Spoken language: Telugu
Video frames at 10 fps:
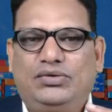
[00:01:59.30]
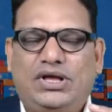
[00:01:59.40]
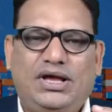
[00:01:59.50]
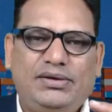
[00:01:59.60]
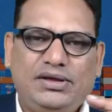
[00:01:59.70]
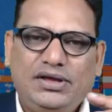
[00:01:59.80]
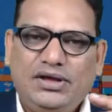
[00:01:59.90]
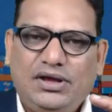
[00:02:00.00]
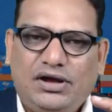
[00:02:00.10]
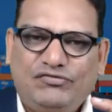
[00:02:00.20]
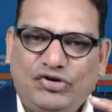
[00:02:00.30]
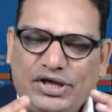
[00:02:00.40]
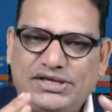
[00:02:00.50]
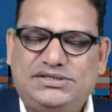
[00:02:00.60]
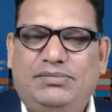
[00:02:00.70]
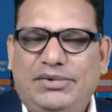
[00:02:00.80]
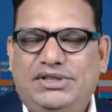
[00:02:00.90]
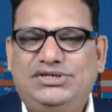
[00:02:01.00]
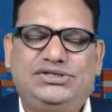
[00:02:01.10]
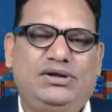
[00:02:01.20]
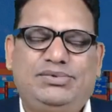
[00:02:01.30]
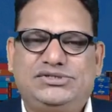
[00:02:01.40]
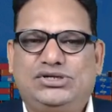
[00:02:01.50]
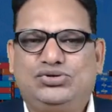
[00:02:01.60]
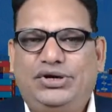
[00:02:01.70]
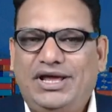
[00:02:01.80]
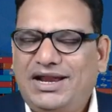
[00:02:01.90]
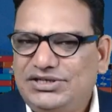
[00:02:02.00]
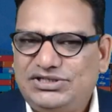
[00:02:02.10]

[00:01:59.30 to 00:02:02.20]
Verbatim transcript: ఒక ఫుడ్కి సంబంధించిన బిజినెస్ ఉంటే ఎలా